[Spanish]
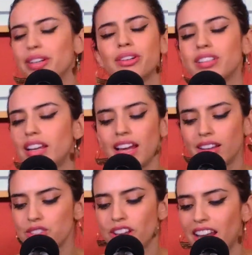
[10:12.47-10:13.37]
Digo,
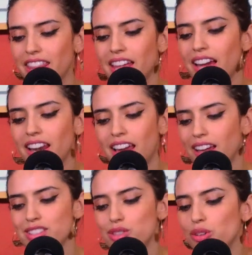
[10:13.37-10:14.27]
la, o sea, la idea,
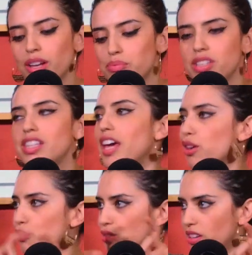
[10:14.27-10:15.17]
la historia, pues es de
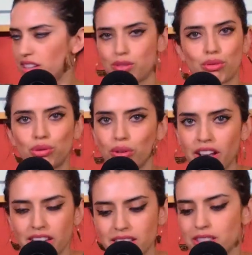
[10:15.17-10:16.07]
ellos. La okay.
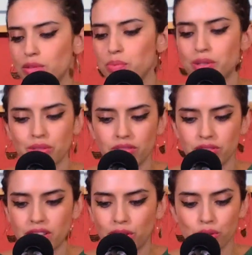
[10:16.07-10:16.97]
estructura es los personajes,
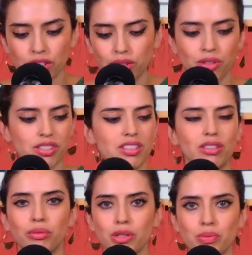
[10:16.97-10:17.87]
o sea, dos actores
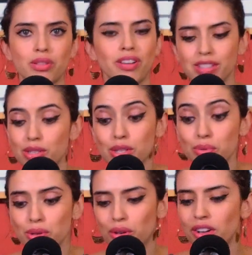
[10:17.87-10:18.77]
haciendo varios personajes. Es
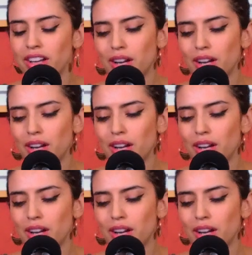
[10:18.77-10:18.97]
suyo.